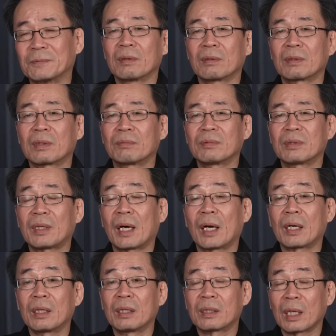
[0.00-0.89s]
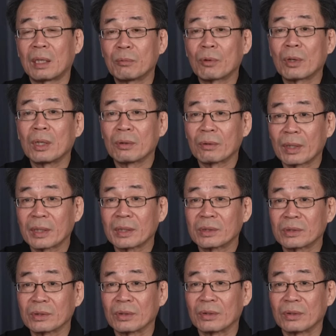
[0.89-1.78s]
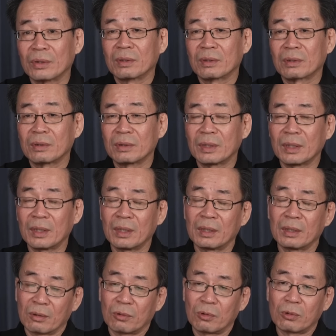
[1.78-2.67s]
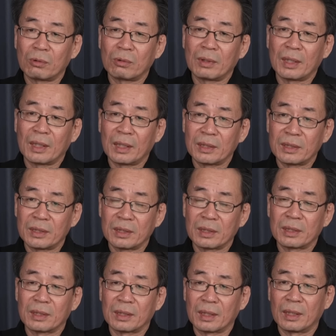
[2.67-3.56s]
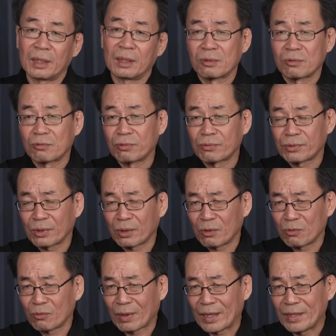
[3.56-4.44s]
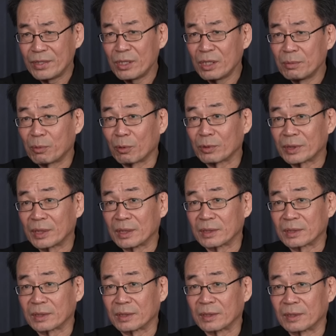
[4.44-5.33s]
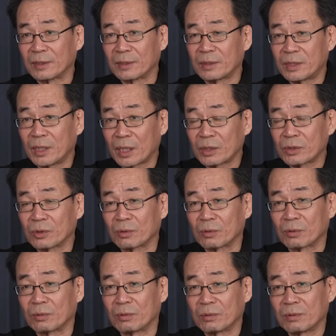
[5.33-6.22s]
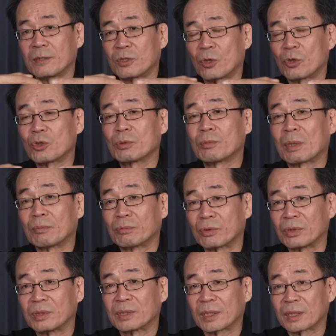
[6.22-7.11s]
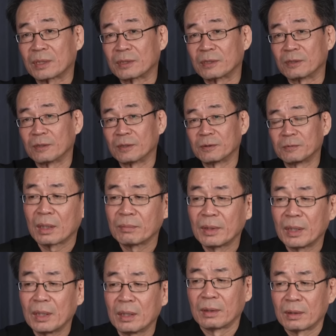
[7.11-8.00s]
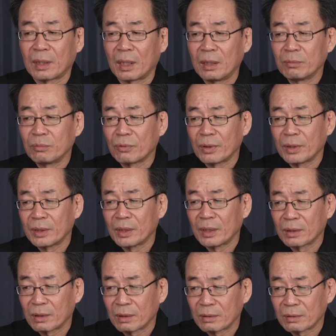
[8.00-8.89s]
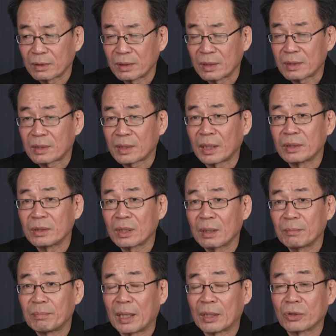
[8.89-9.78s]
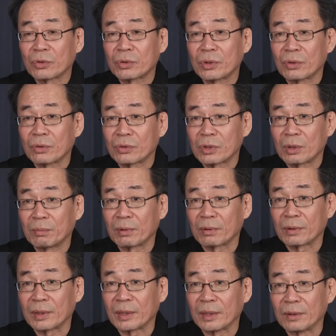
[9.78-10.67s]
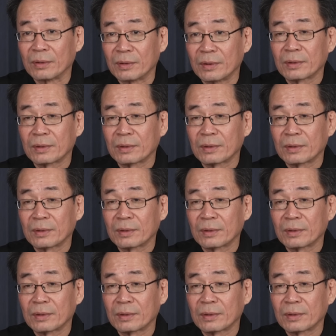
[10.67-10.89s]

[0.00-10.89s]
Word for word: 그러면 당연히 탈북하려고 하겠죠. 그런데 코로나 시기에 국경을 완전히 봉쇄했어요. 체계적으로. 철조망부터 시작해서. 그 다음에 탈북에 대해서는 극단적인 반역죄로 처벌을 해요.